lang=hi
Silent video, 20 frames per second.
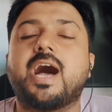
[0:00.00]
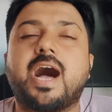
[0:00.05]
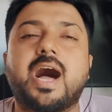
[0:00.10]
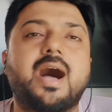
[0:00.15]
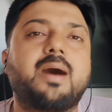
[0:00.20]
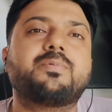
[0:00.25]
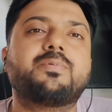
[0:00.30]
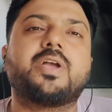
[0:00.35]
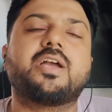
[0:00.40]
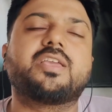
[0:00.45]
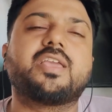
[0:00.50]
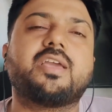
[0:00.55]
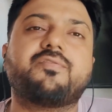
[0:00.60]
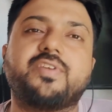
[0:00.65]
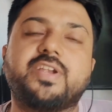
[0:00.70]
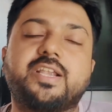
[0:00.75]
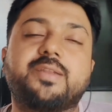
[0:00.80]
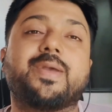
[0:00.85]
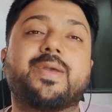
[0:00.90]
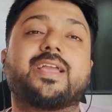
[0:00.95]
आपका क्या
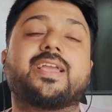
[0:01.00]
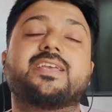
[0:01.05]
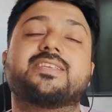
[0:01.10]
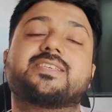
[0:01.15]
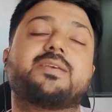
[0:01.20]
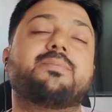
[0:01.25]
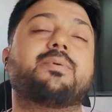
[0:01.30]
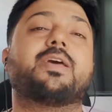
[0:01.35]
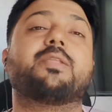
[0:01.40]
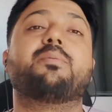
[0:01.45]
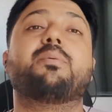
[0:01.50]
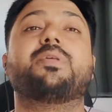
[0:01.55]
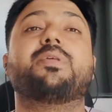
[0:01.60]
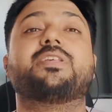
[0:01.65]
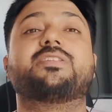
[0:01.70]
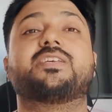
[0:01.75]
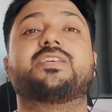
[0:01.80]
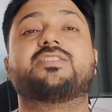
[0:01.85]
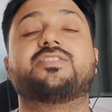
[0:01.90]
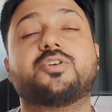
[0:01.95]
फीडबैक है इसके बारे में मेरे
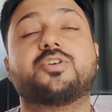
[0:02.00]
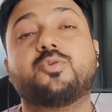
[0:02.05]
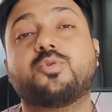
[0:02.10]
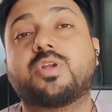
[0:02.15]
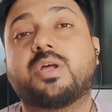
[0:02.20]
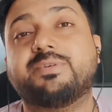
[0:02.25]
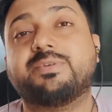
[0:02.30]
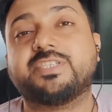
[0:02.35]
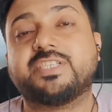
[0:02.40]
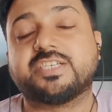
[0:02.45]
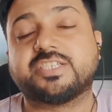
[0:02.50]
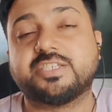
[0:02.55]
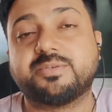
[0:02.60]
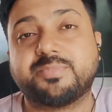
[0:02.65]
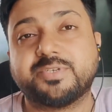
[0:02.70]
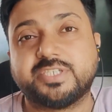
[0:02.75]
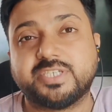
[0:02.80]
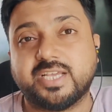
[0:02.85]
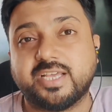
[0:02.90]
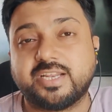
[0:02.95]
साथ जरूर कमेंट सेक्शन
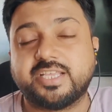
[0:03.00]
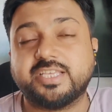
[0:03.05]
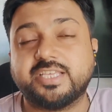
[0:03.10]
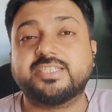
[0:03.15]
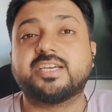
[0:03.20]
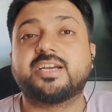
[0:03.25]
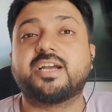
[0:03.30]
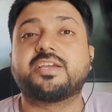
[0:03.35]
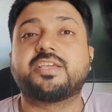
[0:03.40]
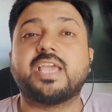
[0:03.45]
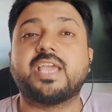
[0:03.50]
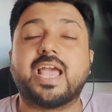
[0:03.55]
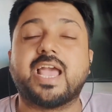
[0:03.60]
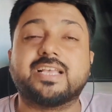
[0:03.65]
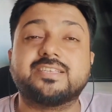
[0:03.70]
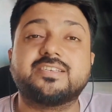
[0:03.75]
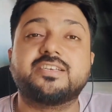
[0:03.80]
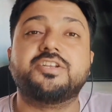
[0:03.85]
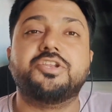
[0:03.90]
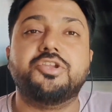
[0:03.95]
पे शेयर कीजिएगा कि
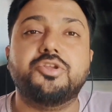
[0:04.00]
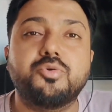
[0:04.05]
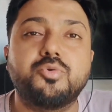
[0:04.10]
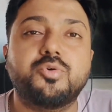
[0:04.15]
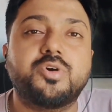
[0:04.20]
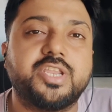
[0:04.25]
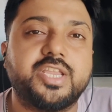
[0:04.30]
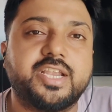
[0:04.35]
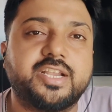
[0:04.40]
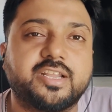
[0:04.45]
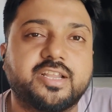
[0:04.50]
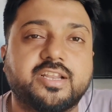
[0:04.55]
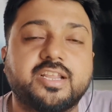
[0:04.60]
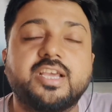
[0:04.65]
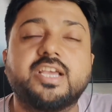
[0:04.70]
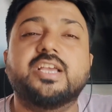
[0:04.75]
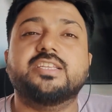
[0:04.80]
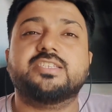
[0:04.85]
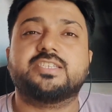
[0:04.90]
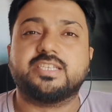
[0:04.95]
एज ए न्यू क्रिएटर
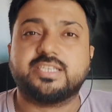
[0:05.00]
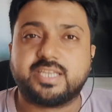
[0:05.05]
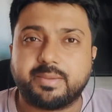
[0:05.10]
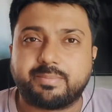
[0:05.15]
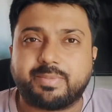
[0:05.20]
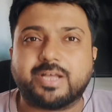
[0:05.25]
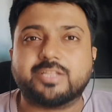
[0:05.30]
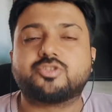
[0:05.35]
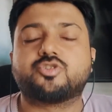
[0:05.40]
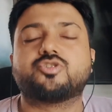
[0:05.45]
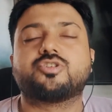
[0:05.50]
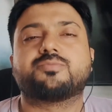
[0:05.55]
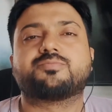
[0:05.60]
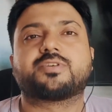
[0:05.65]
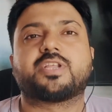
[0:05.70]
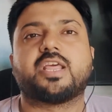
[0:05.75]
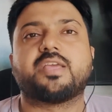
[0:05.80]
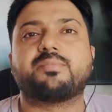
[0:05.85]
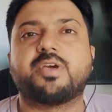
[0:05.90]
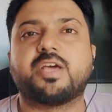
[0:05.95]
जिनके सौ
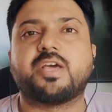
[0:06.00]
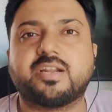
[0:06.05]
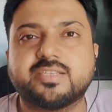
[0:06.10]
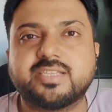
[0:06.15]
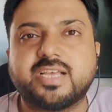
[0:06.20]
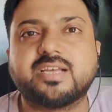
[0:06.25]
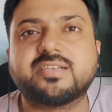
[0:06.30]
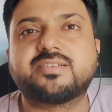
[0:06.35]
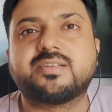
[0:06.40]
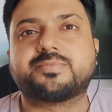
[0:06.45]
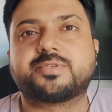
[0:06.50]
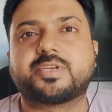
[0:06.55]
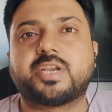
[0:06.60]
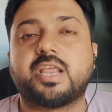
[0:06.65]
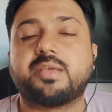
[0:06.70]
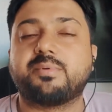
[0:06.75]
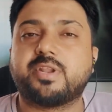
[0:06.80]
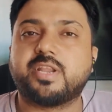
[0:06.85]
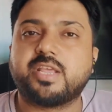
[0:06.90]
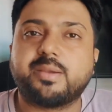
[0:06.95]
सब्सक्राइबर हज़ार
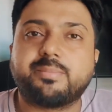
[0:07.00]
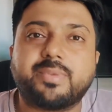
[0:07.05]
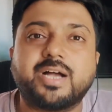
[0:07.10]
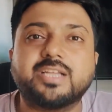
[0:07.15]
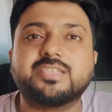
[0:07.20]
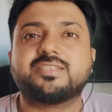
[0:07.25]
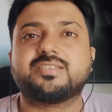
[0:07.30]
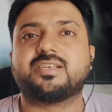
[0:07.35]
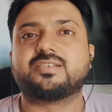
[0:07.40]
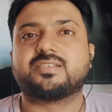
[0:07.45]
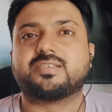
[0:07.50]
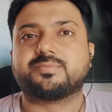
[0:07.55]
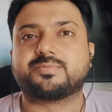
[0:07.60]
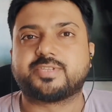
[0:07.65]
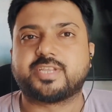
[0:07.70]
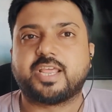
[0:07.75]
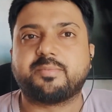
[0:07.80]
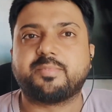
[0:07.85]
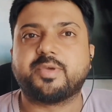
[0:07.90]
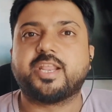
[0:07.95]
सब्सक्राइबर है या पांच
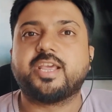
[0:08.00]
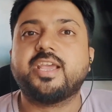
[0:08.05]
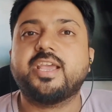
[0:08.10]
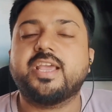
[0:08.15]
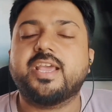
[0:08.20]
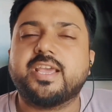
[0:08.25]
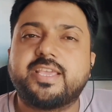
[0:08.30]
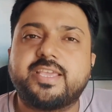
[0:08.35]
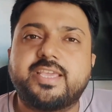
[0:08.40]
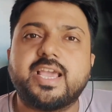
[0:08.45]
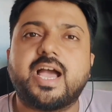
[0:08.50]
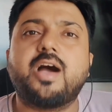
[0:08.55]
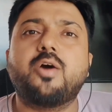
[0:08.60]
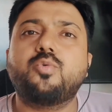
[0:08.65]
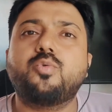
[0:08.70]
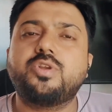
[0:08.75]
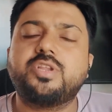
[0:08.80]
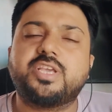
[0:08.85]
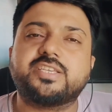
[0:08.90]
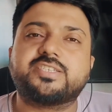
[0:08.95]
सब्सक्राइबर है क्या
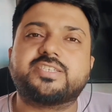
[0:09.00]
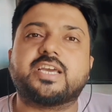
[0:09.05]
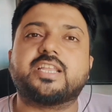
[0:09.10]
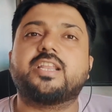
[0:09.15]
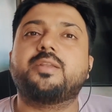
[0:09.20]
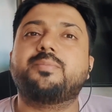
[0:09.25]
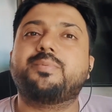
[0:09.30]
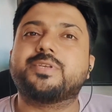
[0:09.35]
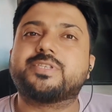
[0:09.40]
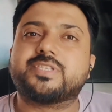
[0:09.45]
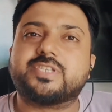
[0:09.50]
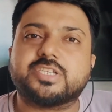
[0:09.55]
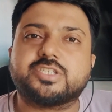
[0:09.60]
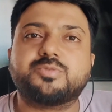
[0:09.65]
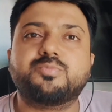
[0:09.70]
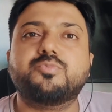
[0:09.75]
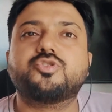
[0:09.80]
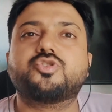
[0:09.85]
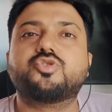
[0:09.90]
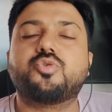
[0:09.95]
उनके चैनल पर
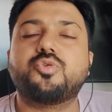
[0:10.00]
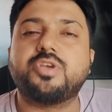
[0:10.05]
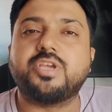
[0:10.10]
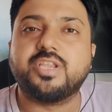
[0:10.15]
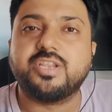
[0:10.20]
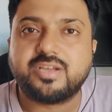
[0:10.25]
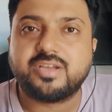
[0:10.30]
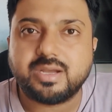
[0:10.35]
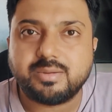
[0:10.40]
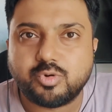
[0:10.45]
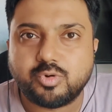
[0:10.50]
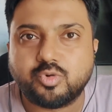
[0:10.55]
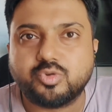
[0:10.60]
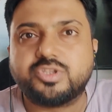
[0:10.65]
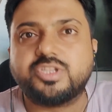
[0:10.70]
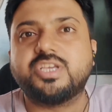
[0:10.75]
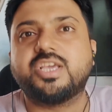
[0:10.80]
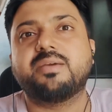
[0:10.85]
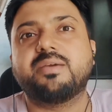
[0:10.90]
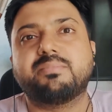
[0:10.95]
सचमुच कोई इनकम
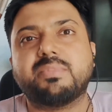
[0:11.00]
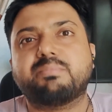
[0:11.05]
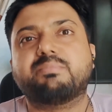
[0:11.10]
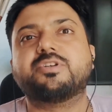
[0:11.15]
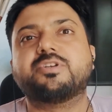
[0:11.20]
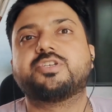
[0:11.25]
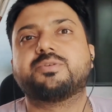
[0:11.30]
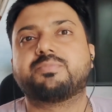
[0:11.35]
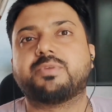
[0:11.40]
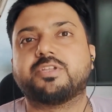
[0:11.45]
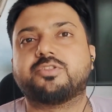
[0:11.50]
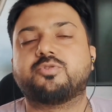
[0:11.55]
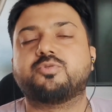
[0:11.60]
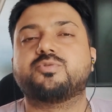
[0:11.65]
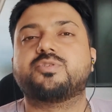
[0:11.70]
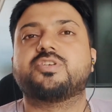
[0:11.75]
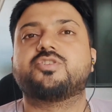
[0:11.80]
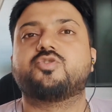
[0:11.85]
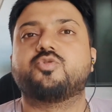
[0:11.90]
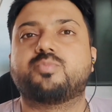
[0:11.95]
होती है मेंबरशिप के थ्रू
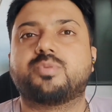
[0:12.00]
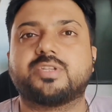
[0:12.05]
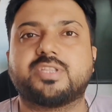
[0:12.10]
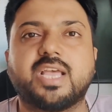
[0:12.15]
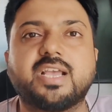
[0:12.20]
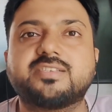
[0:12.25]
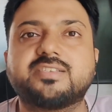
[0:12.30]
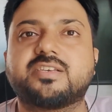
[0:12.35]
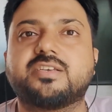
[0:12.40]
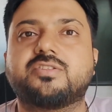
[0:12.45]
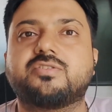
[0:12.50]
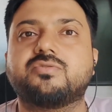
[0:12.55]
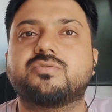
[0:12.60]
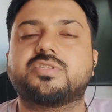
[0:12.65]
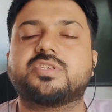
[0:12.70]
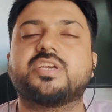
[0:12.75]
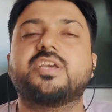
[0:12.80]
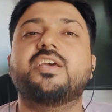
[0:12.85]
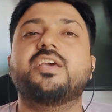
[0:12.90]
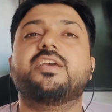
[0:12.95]
से सुपर थैंक्स के थ्रू
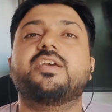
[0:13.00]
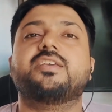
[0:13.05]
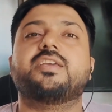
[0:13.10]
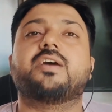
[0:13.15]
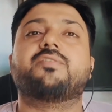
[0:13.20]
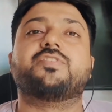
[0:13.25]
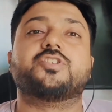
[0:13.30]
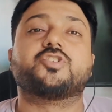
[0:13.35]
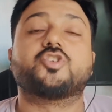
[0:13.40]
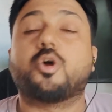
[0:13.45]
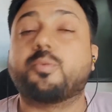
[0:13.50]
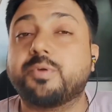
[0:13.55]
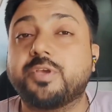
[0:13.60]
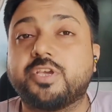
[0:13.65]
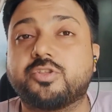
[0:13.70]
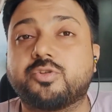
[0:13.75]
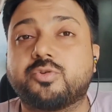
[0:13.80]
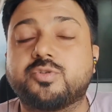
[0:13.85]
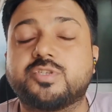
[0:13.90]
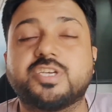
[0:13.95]
से या फिर शॉपिंग के
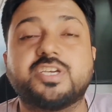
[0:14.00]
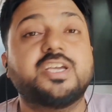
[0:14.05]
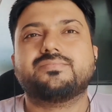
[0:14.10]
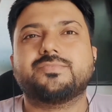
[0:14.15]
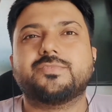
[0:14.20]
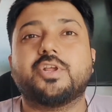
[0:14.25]
थ्रू से